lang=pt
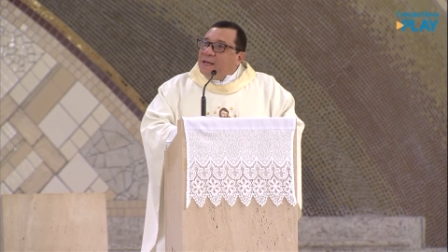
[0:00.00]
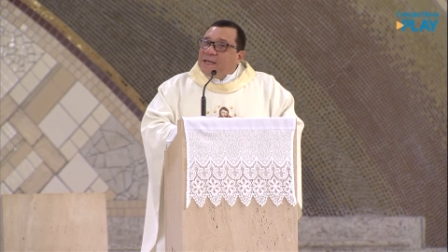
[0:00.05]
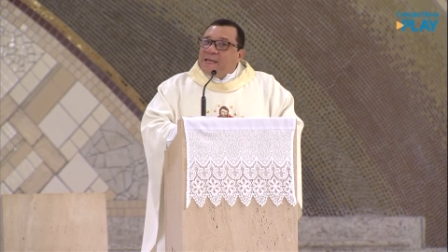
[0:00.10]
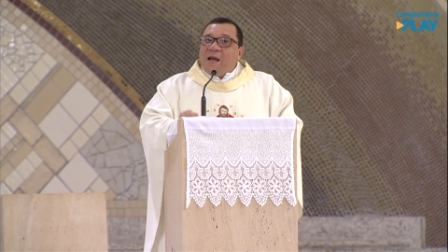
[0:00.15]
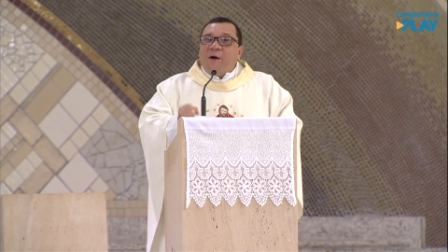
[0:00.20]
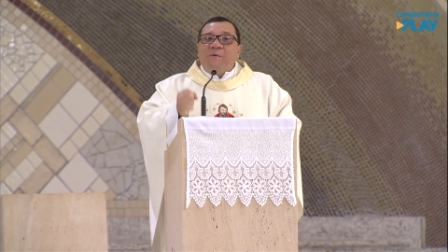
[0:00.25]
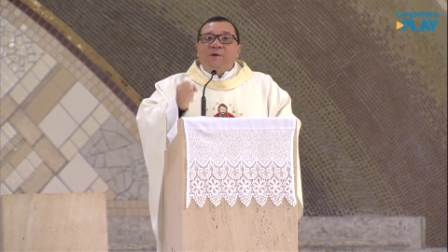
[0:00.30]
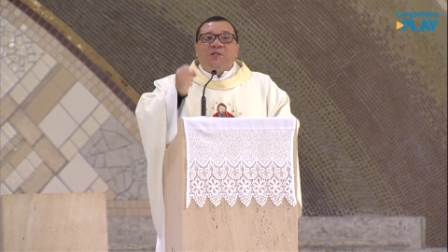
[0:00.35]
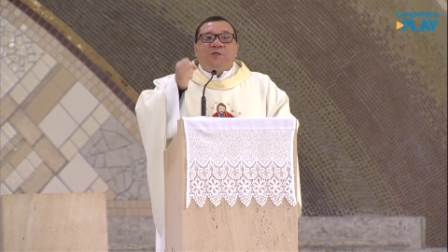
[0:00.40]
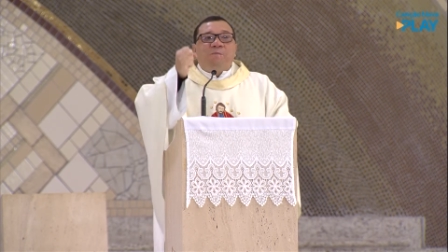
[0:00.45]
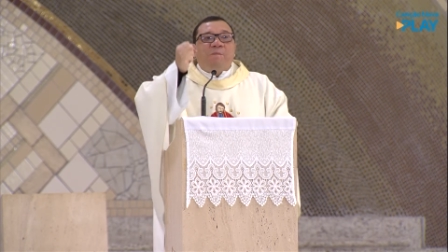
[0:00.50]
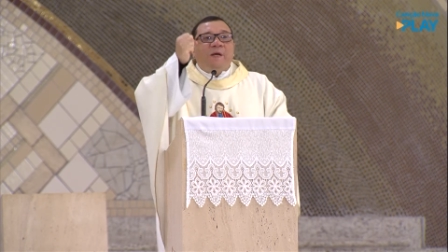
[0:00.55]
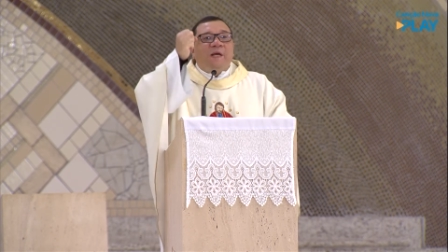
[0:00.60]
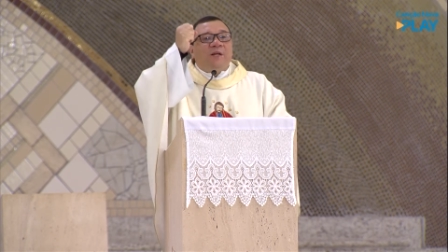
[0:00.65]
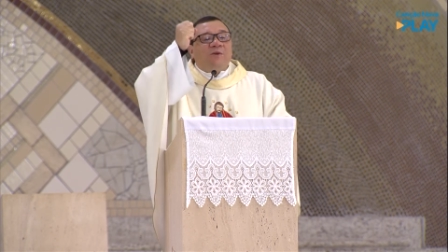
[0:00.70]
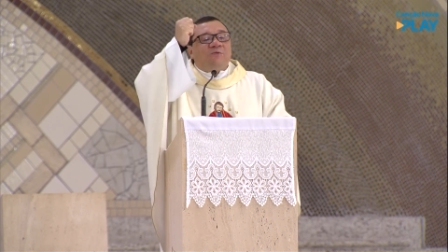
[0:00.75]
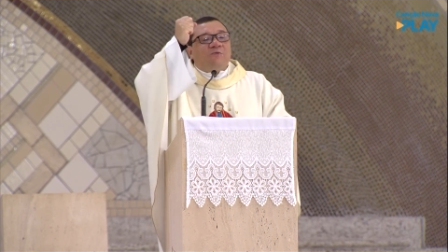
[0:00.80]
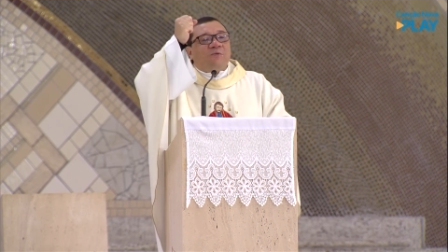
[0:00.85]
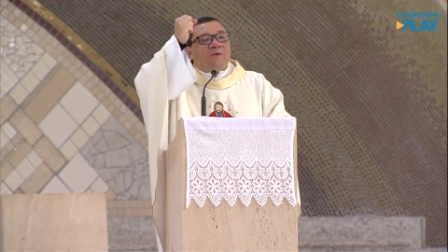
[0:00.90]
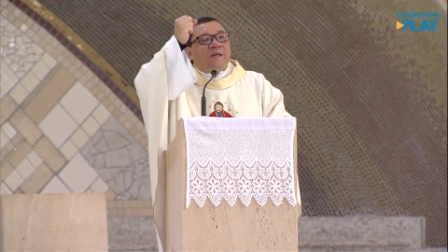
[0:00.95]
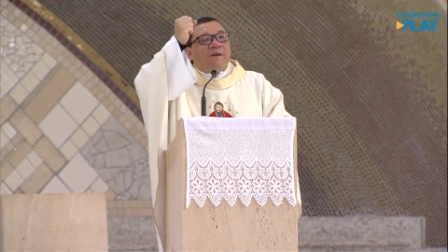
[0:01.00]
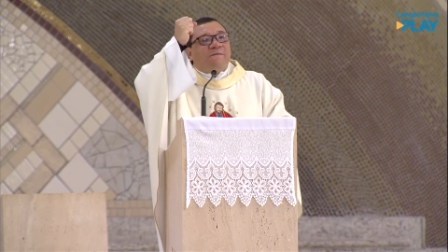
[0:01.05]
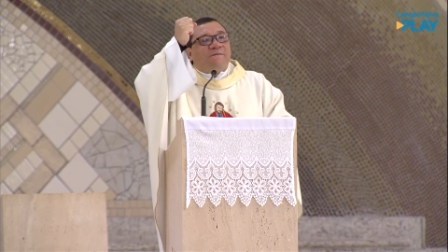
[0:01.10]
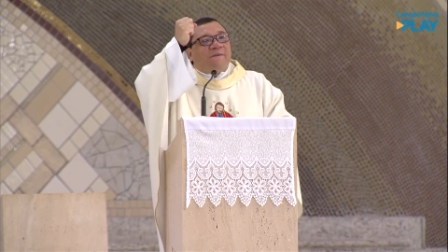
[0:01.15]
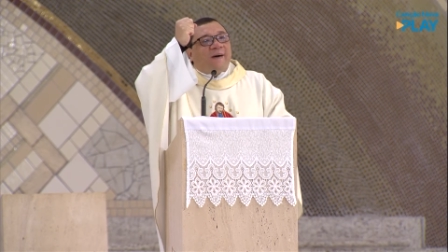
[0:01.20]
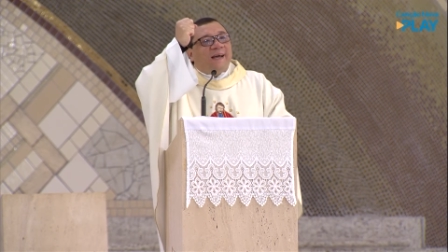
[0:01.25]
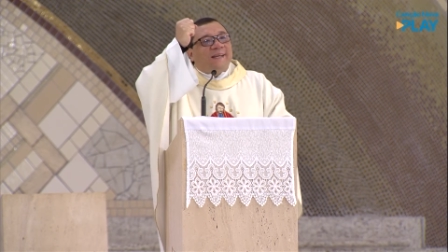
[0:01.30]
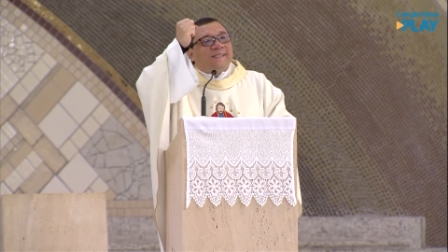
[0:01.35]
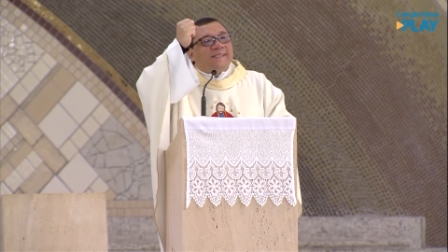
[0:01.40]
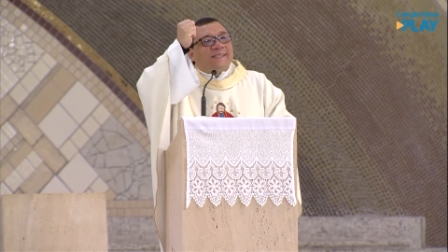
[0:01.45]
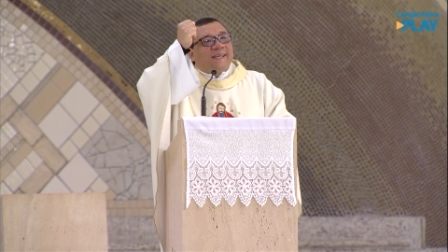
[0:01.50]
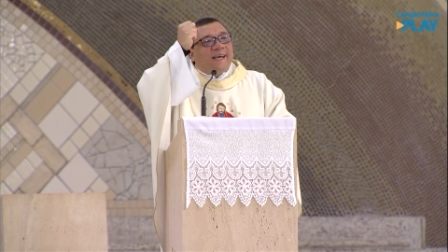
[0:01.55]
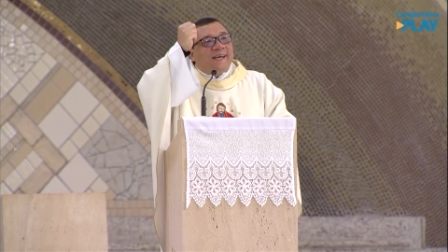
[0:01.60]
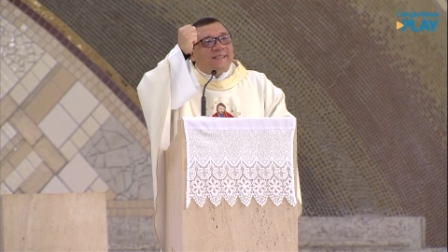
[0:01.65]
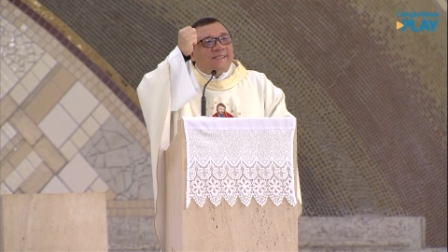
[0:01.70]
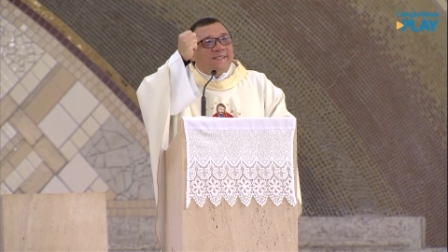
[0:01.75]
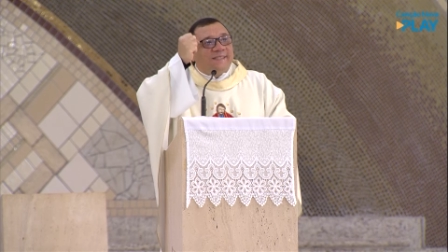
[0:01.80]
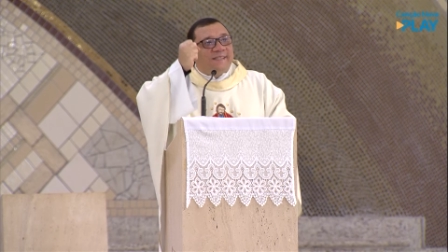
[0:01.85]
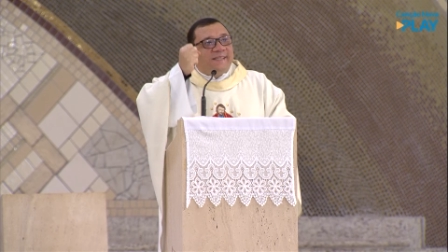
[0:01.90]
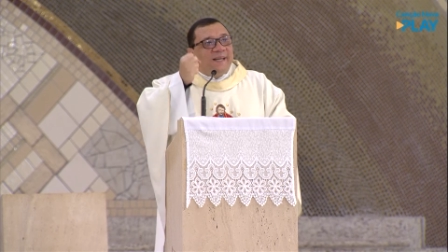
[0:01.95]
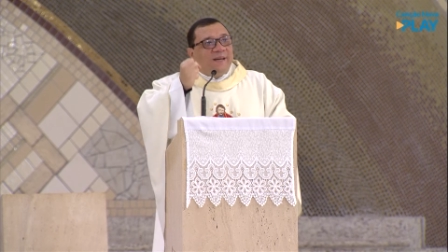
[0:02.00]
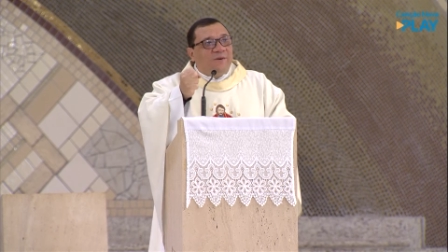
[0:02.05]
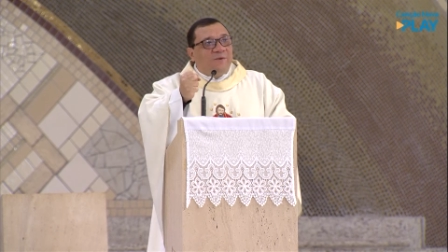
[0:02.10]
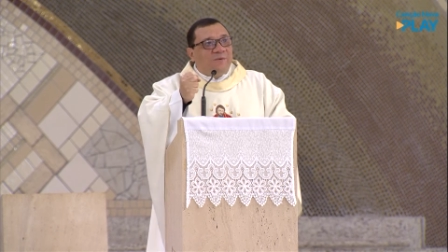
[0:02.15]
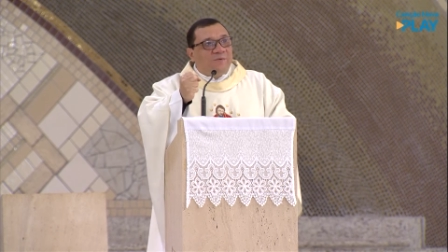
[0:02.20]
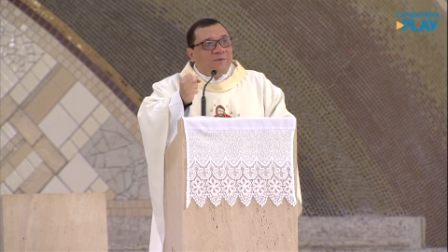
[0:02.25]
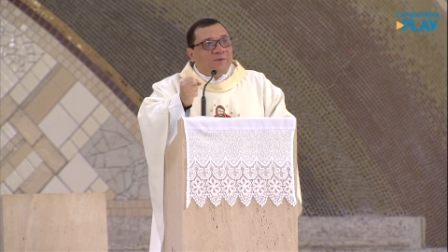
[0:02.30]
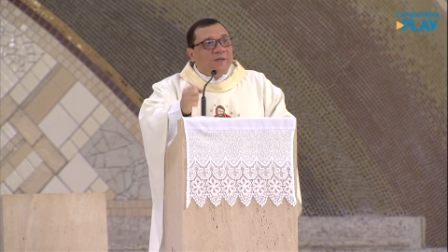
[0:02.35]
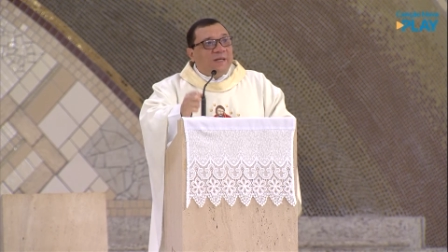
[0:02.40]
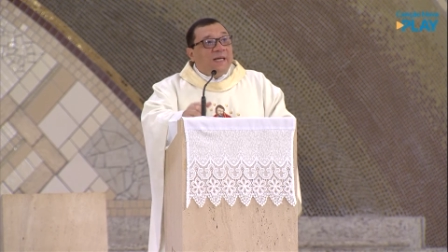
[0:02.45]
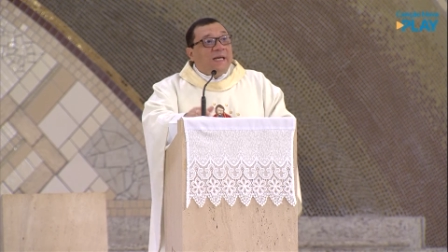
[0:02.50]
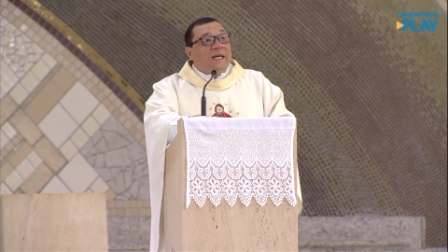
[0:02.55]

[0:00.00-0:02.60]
que é um espírito que faz questão